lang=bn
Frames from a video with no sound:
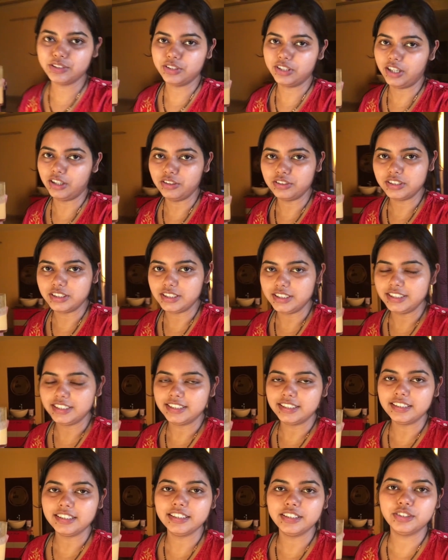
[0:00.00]
হয়ে গেল
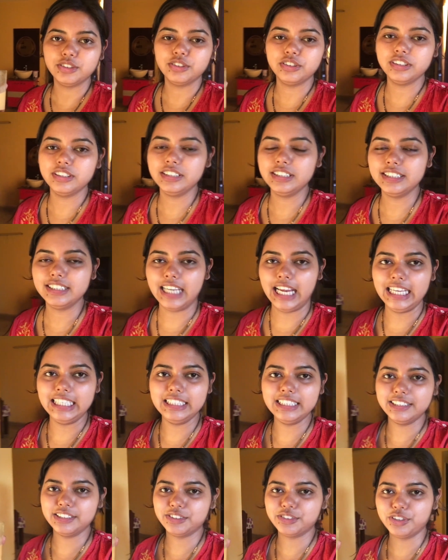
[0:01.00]
জিনিসটা কিছু জিনিস আয়ন
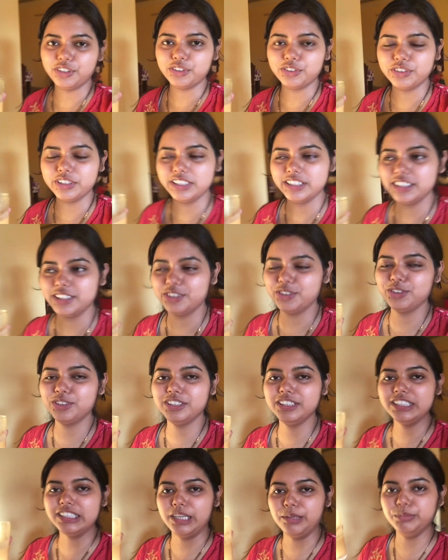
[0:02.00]
ডেস্ট্রয় করেছি কিছু
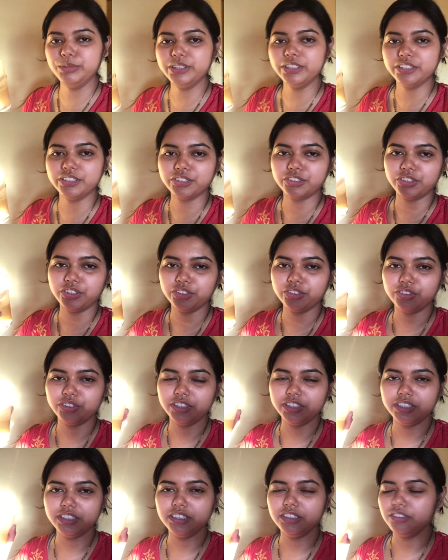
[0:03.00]
জিনিস আমি ডেস্ট্রয়
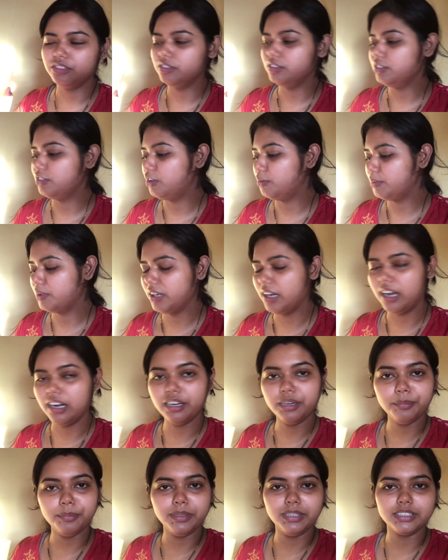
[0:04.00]
করেছি যদিও আমার
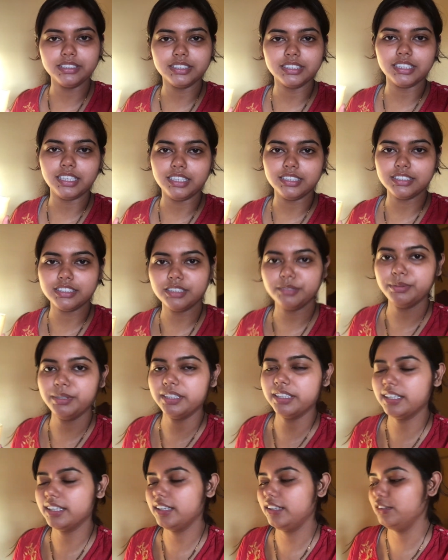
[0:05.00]
খারাপ লাগছে গ্লাসটা
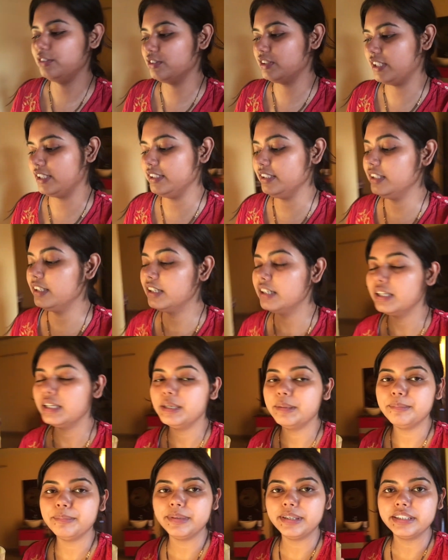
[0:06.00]
ভেঙে গেল তাই
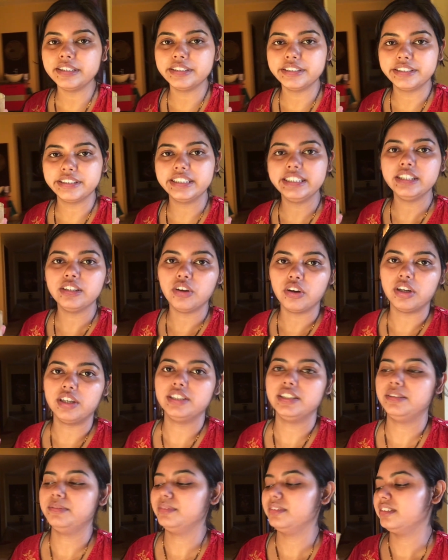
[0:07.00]
বাট কি করা
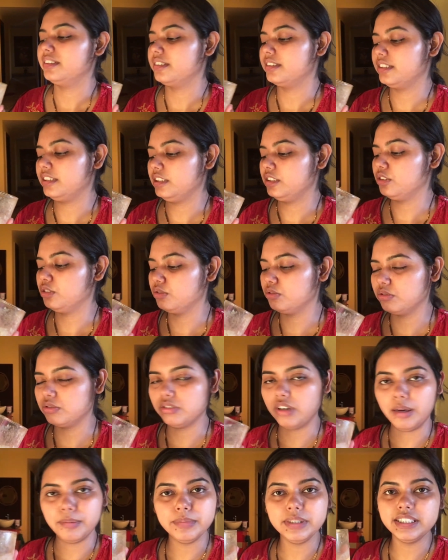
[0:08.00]
যাবে কিছু
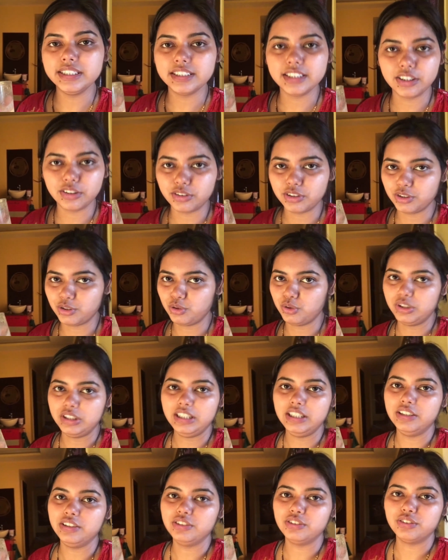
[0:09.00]
আমি ইচ্ছা করে
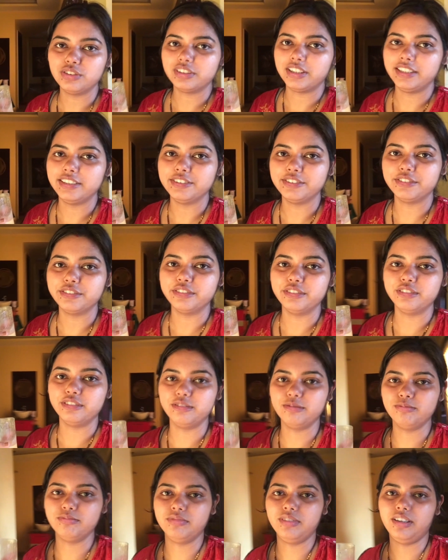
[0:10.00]
করিনি তো তাই জন্য
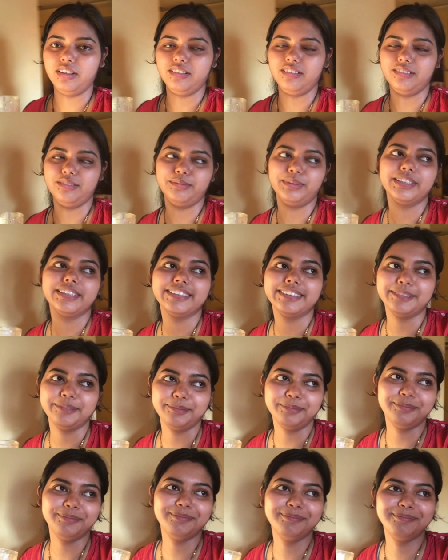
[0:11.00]
মানে
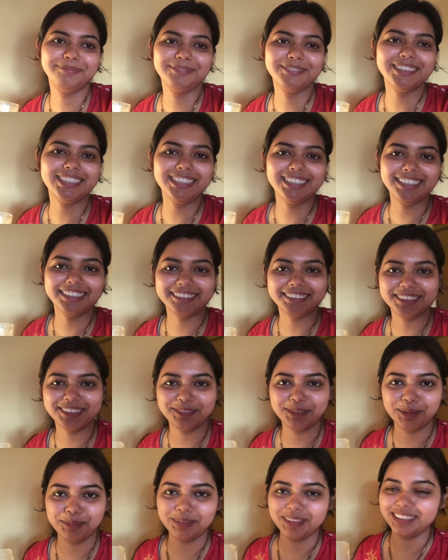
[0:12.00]
ঠিক আছে
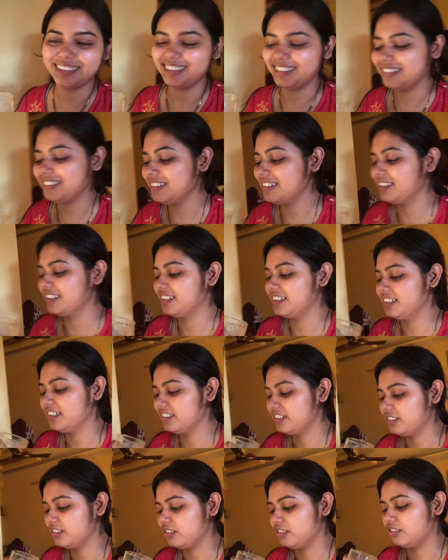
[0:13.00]
ব্যাপারটা
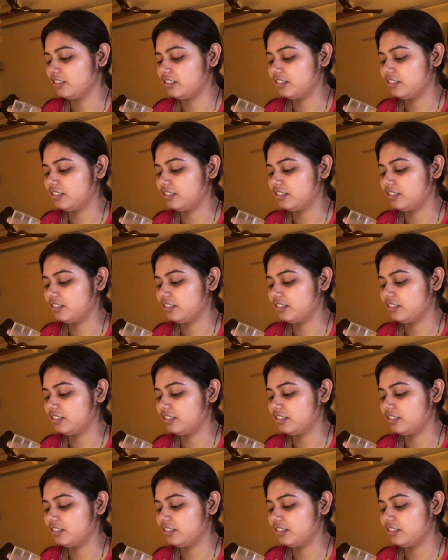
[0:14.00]
তো